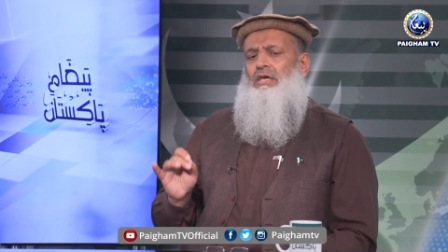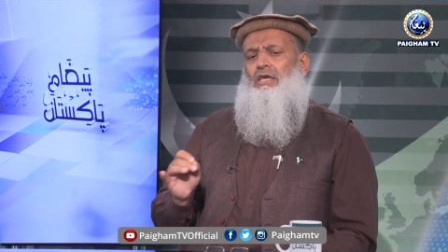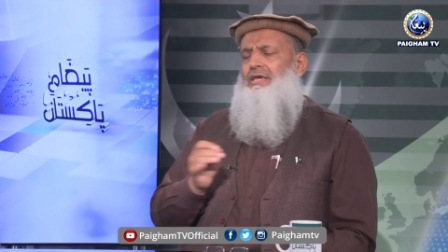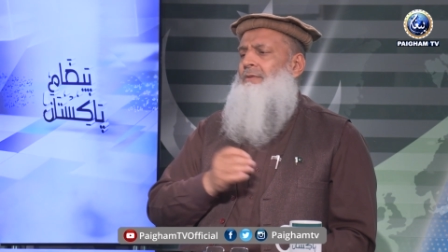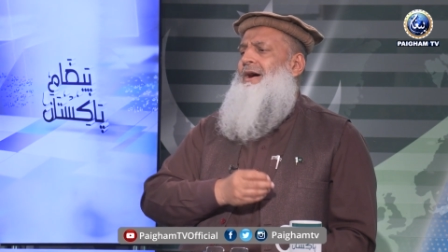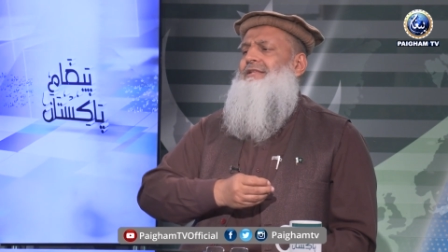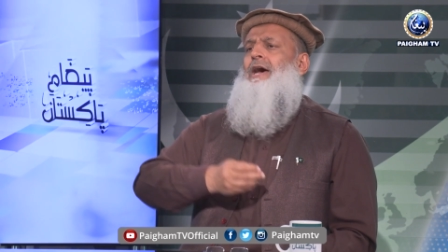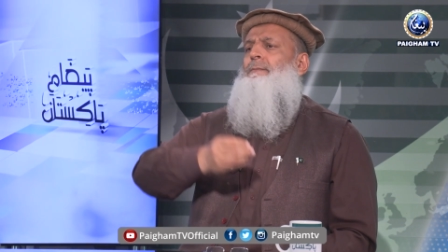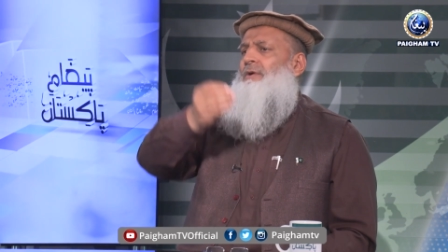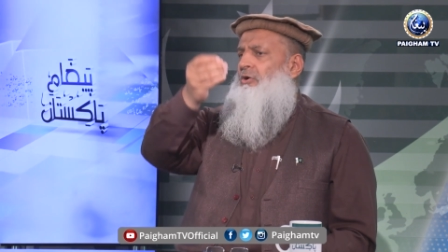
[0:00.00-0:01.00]
कि ये बात
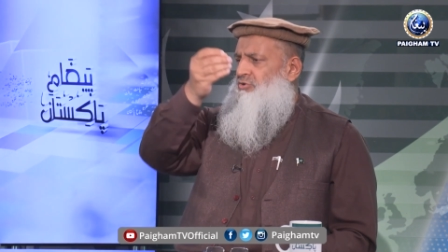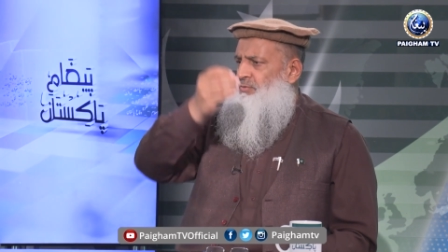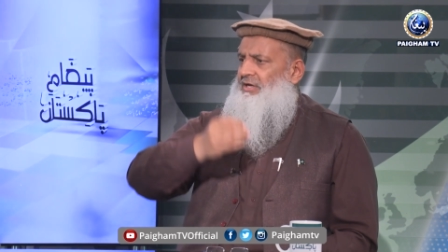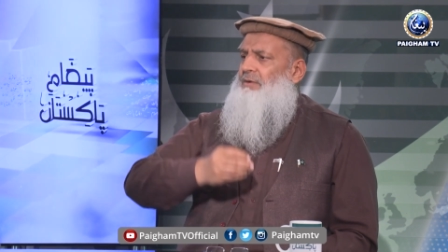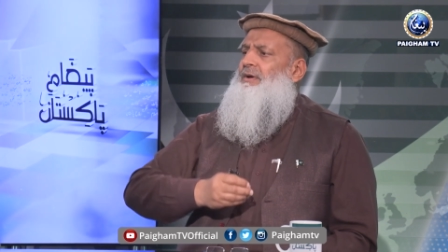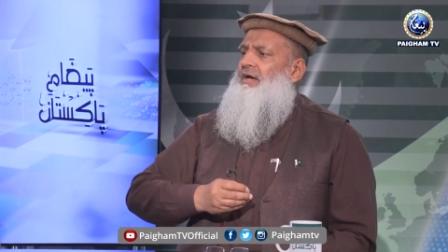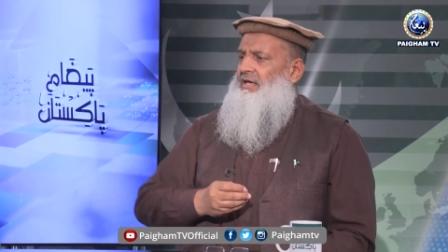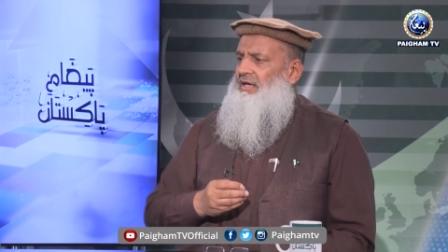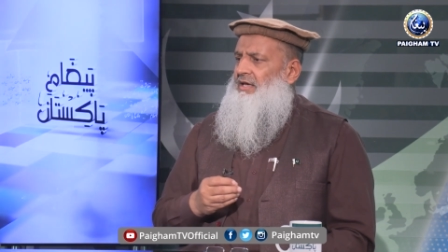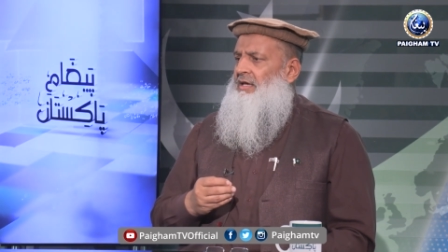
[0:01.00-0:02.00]
आप लाउड स्पीकर पे
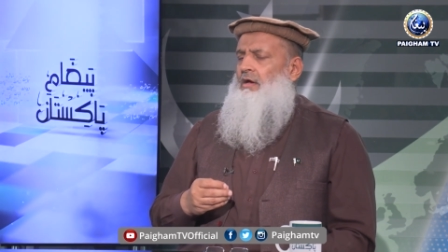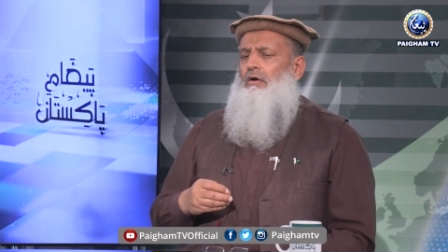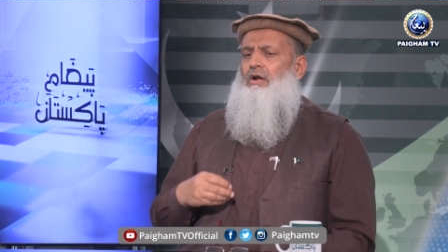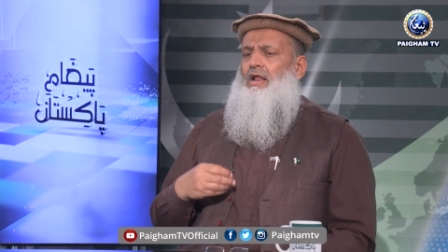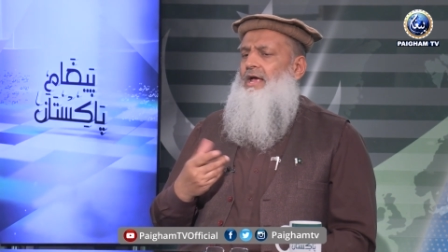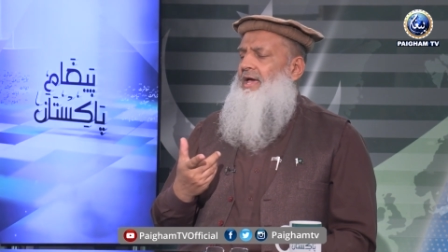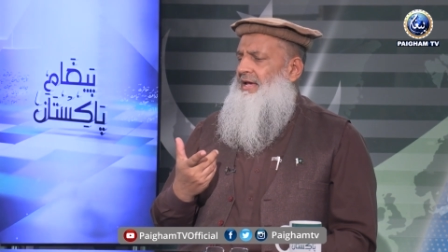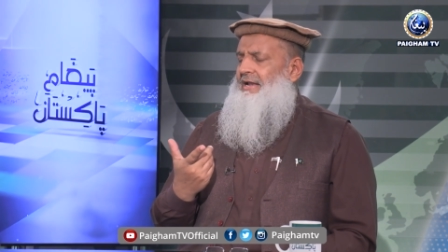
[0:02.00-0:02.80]
कहें और हम्म।